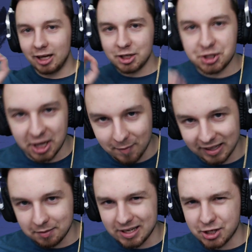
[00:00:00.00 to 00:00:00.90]
Siemane
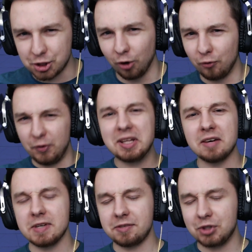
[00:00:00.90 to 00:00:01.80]
Maneczko, witam
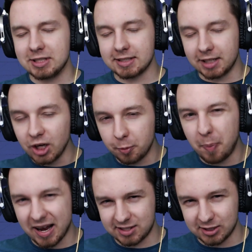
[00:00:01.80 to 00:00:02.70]
was wszystkich
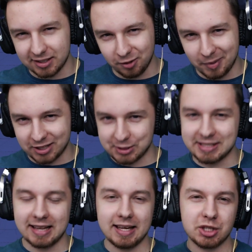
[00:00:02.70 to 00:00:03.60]
bardzo, ale to bardzo
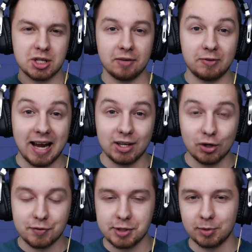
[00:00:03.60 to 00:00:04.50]
serdecznie w
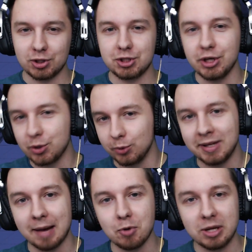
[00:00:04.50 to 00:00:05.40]
najnowszym odcinku na
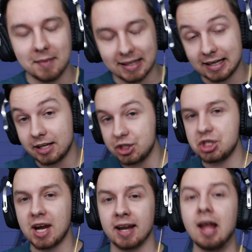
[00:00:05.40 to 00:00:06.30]
moim kanale
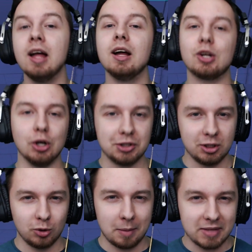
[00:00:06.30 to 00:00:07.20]
dzisiaj.
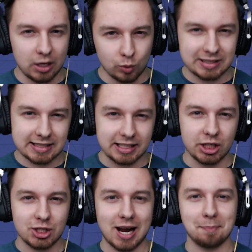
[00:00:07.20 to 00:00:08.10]
Kontynuujemy Deluxe Ski
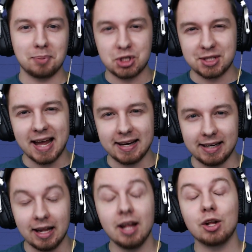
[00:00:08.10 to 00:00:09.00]
Jump 4,
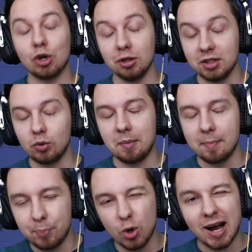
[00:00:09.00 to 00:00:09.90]
kontynuujemy
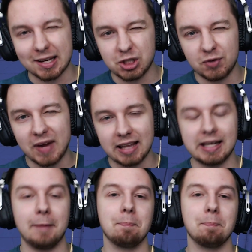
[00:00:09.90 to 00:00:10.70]
Puchar Świata